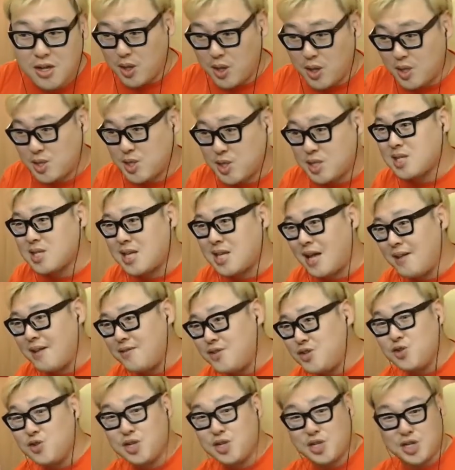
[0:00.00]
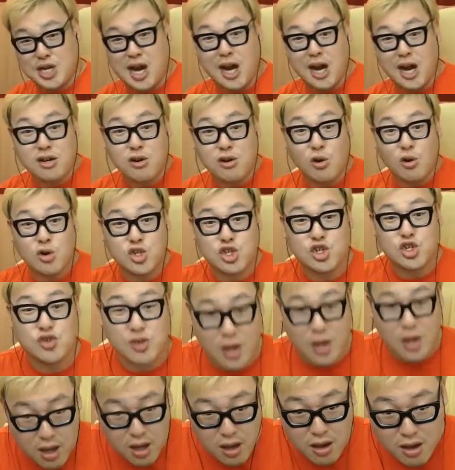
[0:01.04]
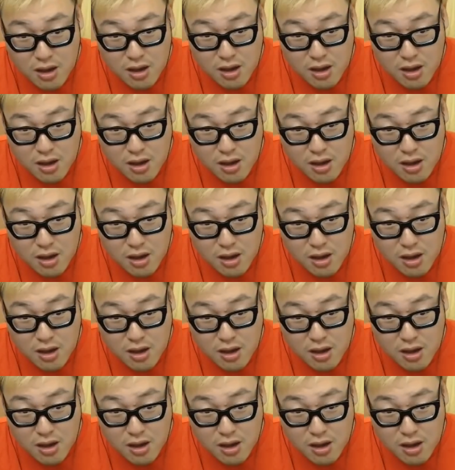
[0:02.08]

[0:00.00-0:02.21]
ねえ、月30日150円。